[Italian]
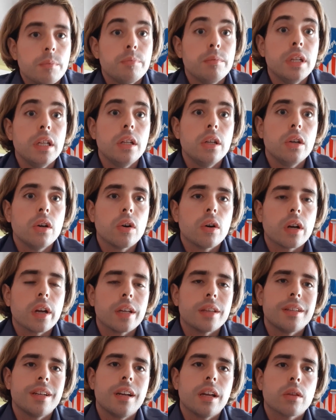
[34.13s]

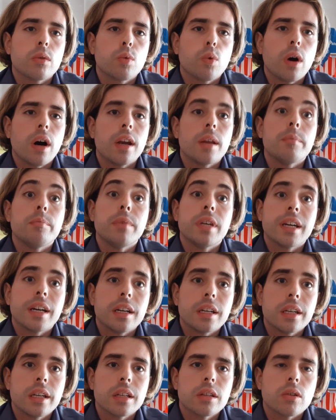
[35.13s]
migliore dell'attuale
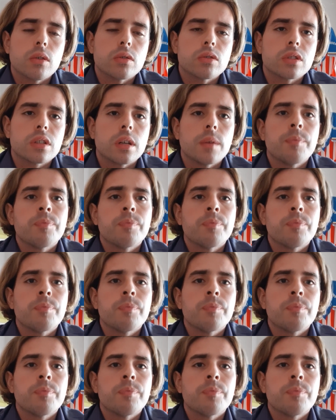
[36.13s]
Mikhail Kwiatkowski,